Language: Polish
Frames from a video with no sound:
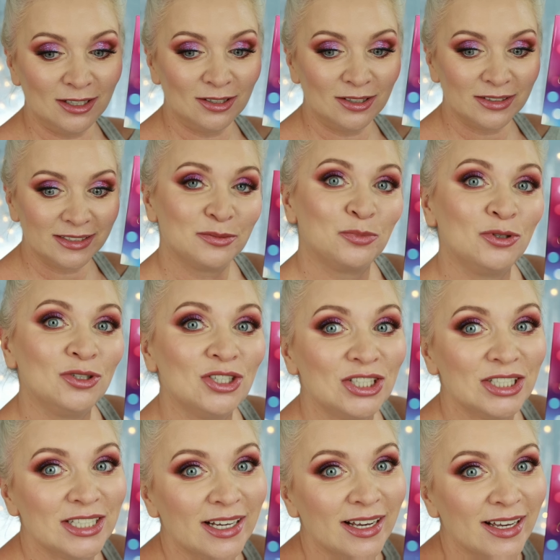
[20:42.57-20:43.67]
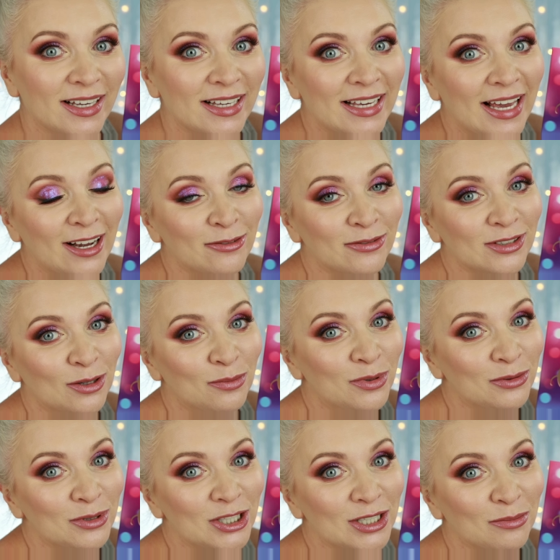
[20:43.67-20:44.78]
No, spójrzcie, jak
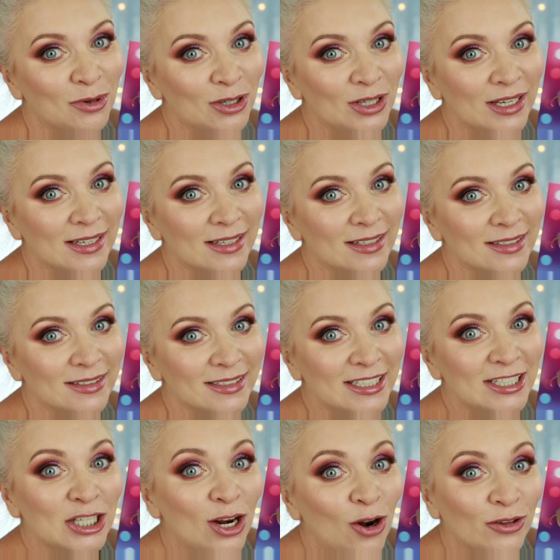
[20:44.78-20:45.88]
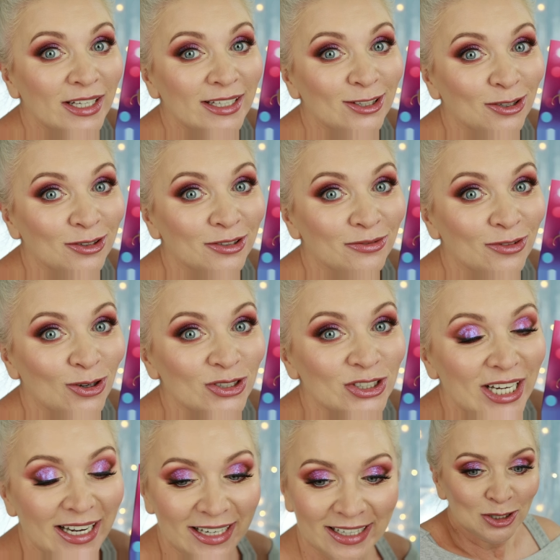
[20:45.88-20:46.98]
wydobyły się moje zielone tony w
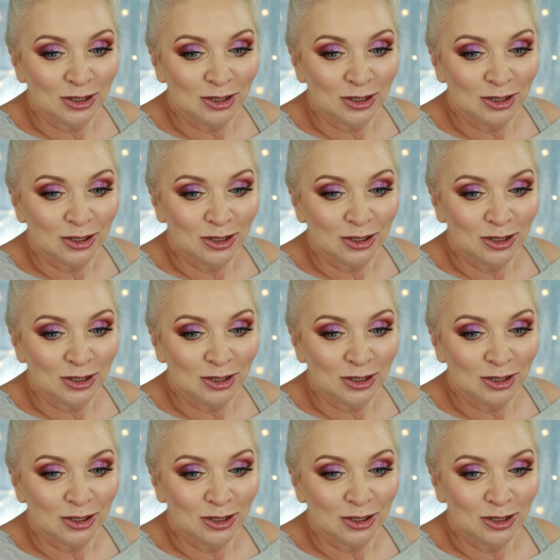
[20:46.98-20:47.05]
oczach.